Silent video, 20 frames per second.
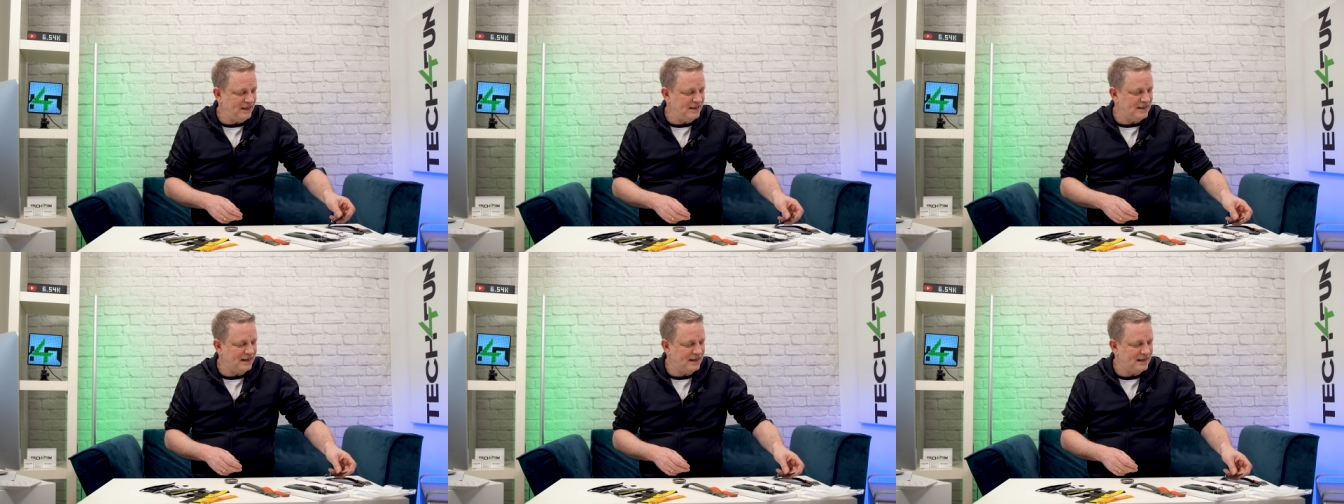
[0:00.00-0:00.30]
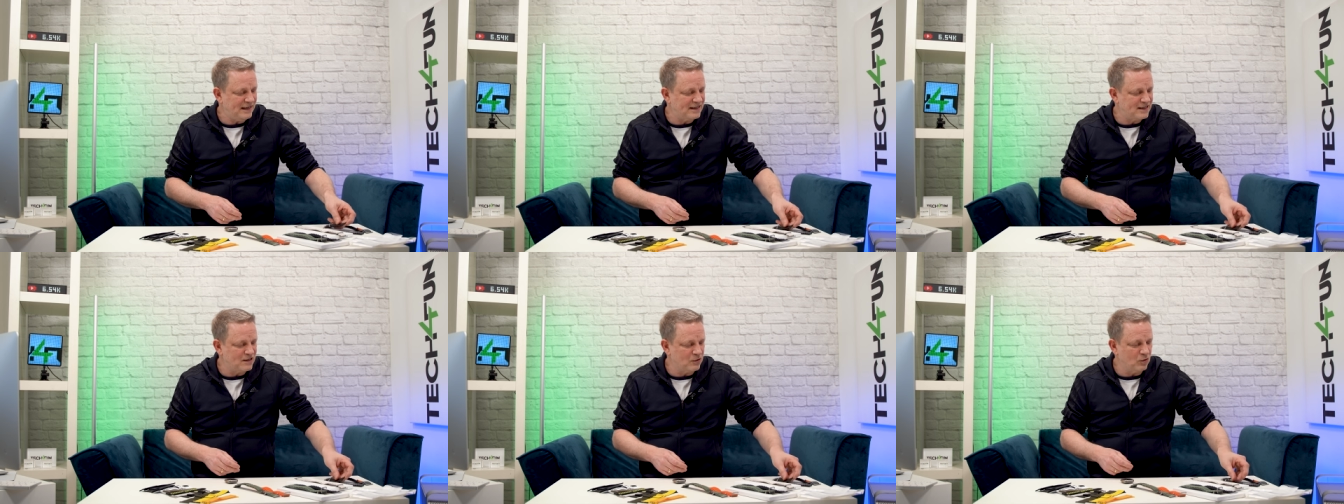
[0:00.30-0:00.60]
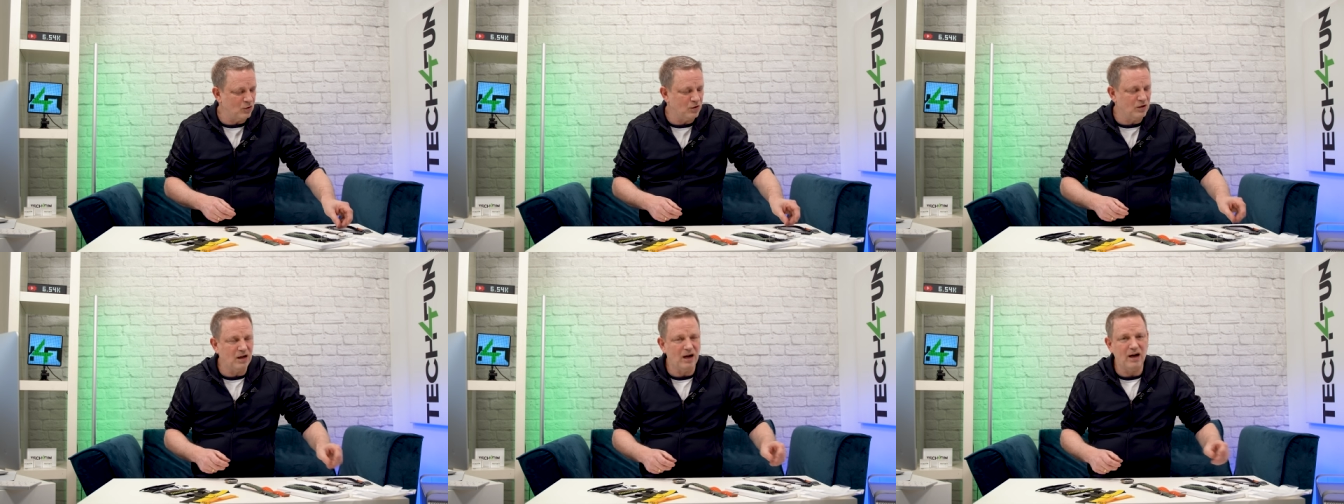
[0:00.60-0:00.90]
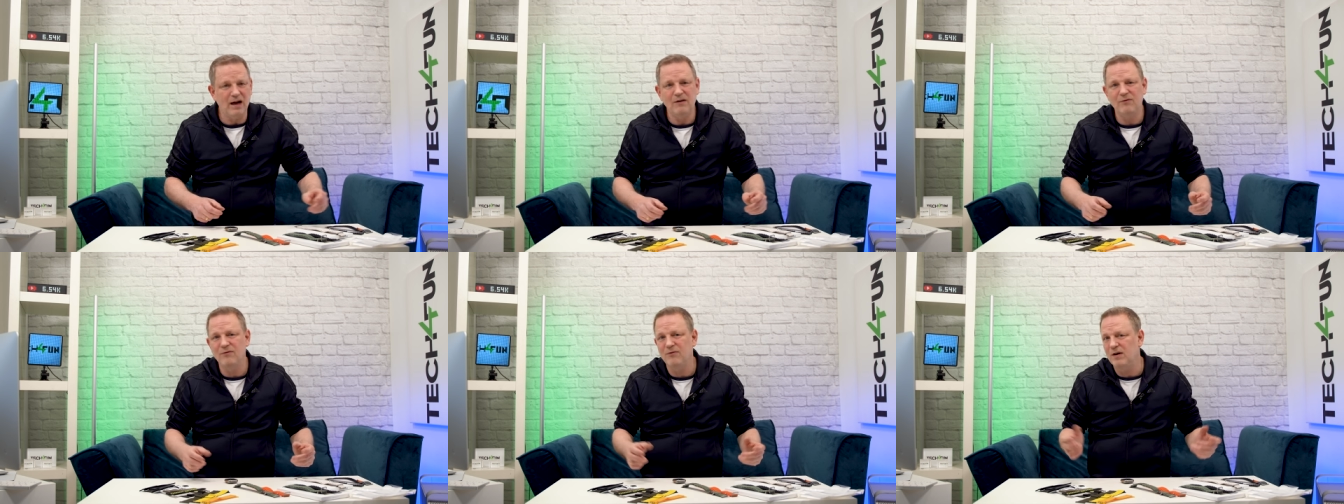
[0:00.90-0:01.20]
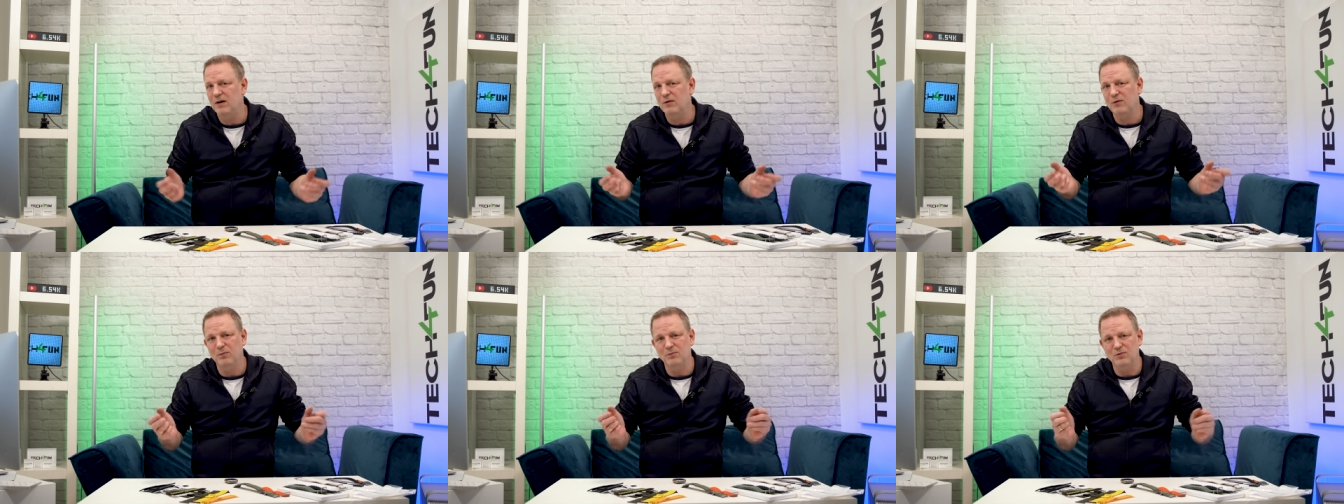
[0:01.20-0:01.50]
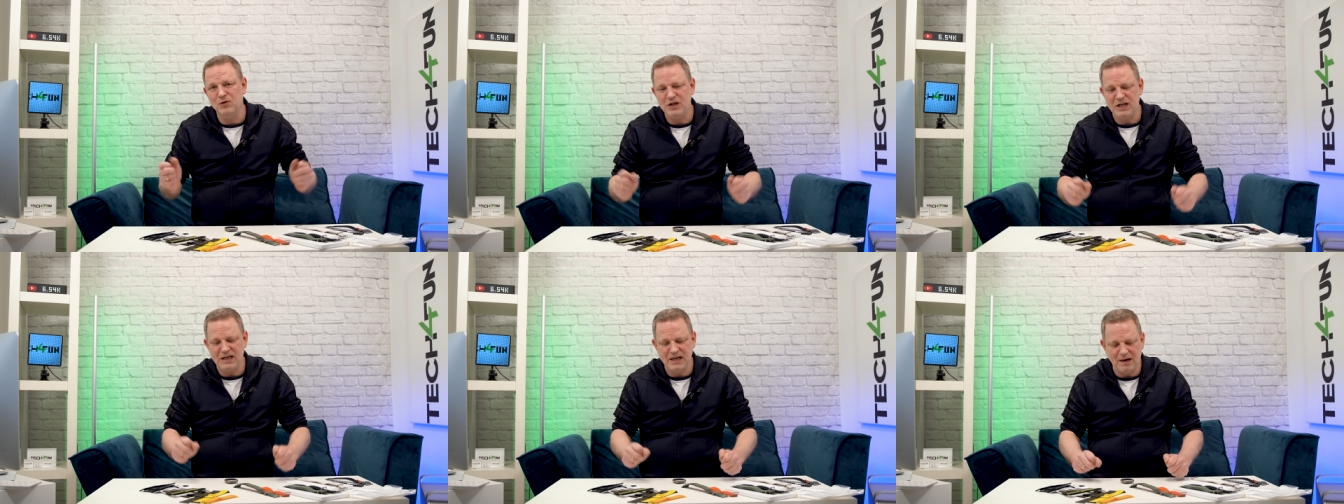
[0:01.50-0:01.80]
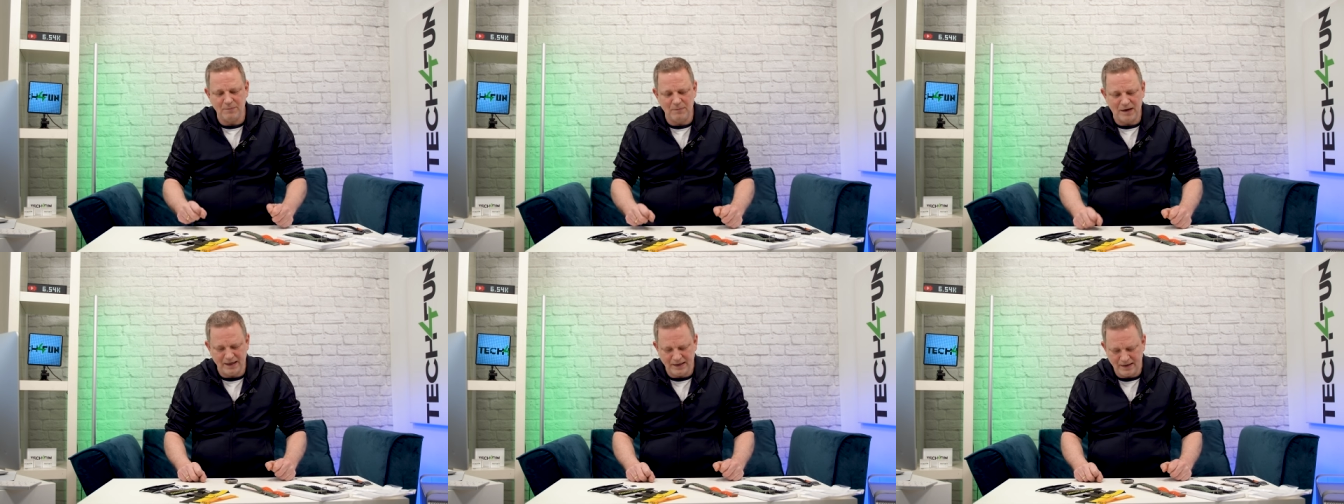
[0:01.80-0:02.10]
Internet zurückgreifen, aus dem
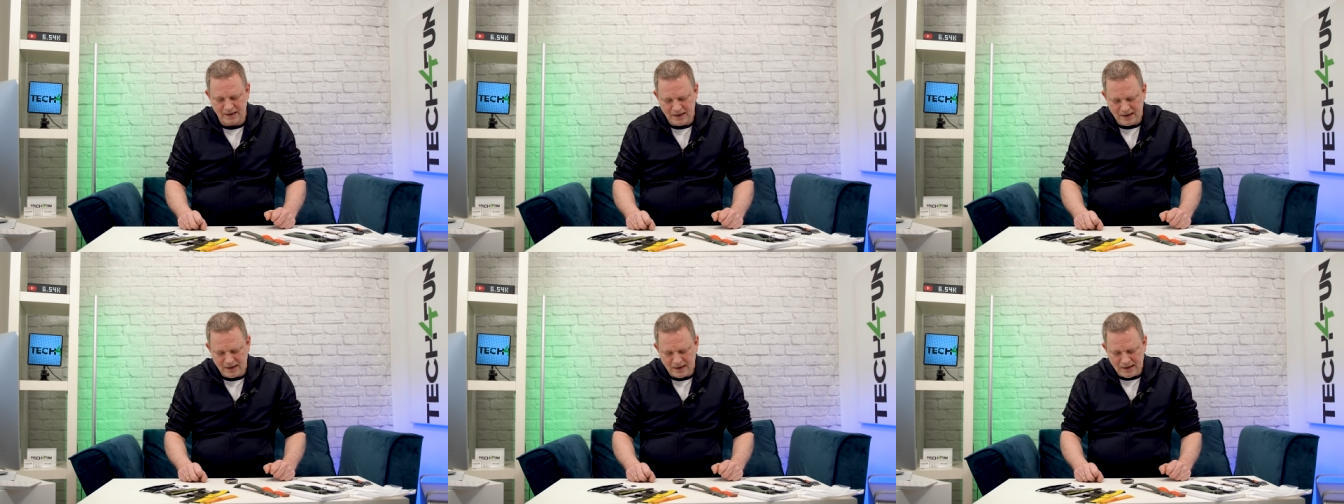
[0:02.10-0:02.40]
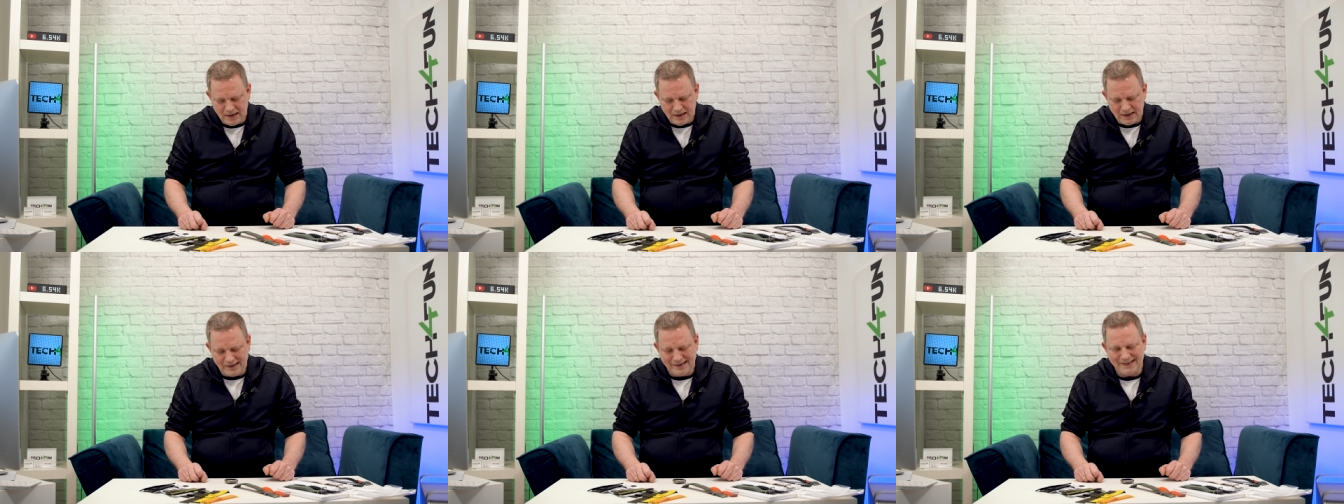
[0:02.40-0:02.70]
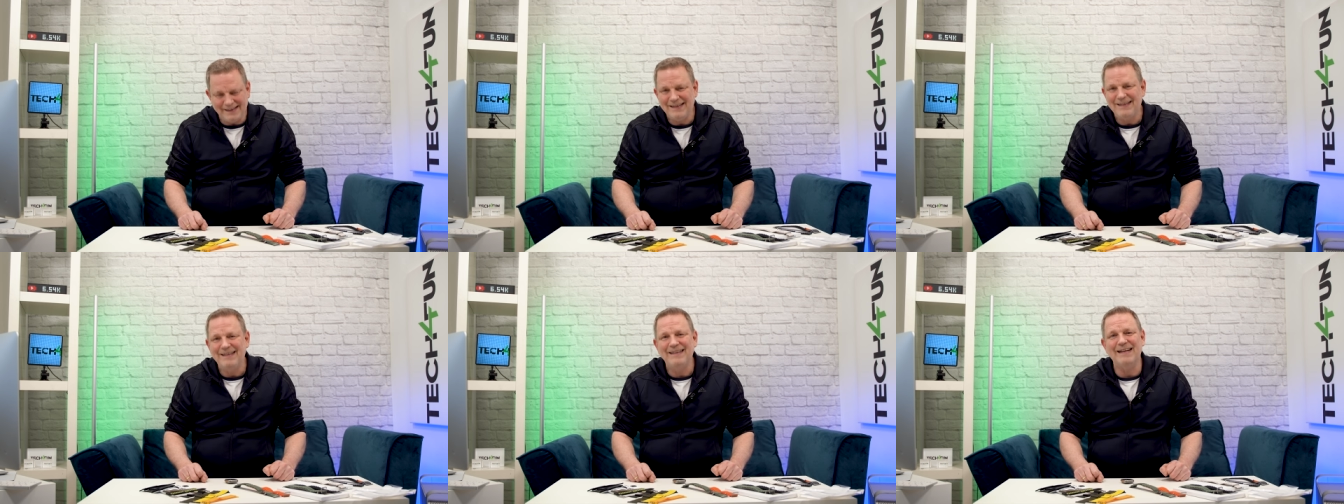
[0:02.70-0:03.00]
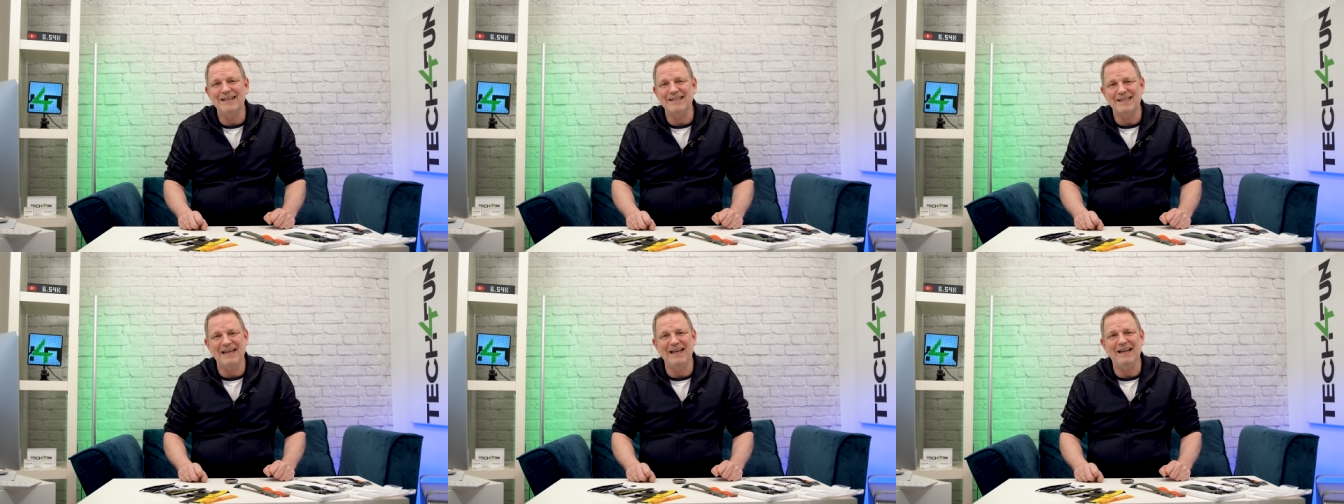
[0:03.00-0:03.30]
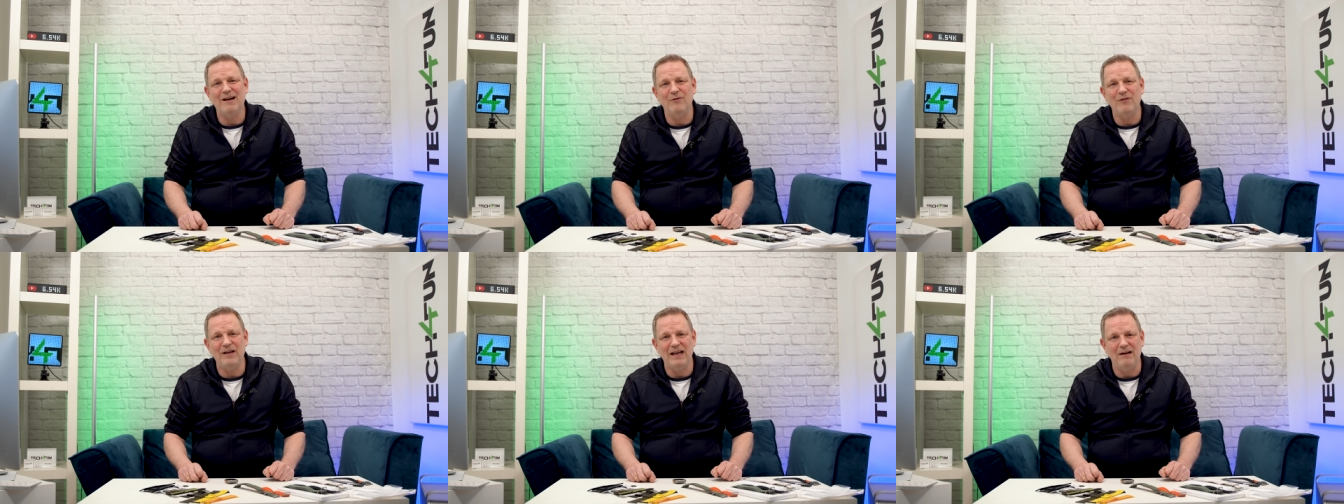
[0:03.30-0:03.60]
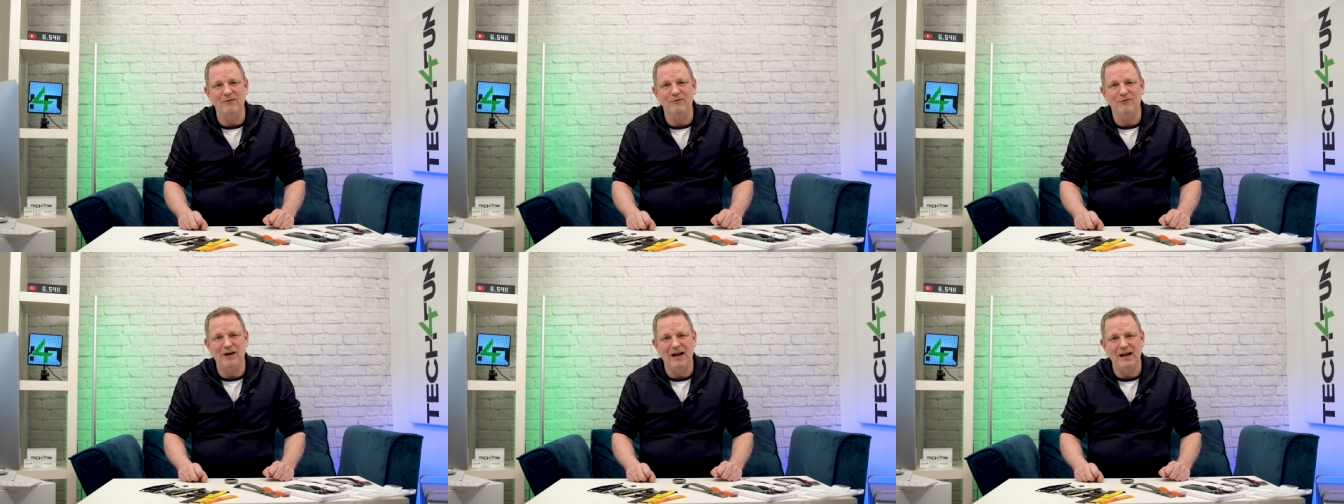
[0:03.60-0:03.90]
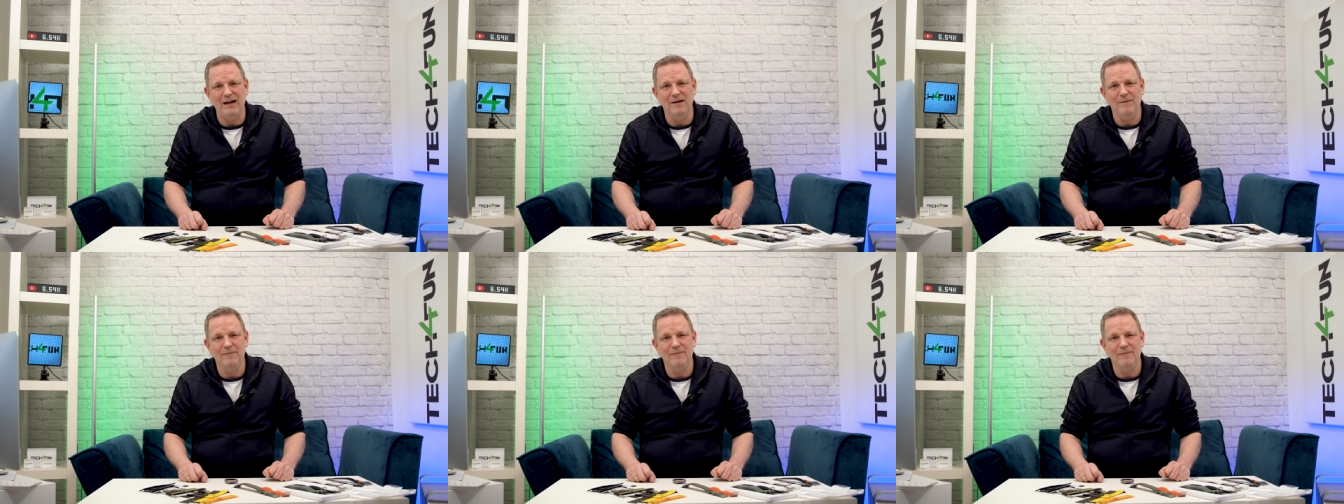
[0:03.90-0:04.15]
Chinamann. Äh, das geht auf jeden Fall.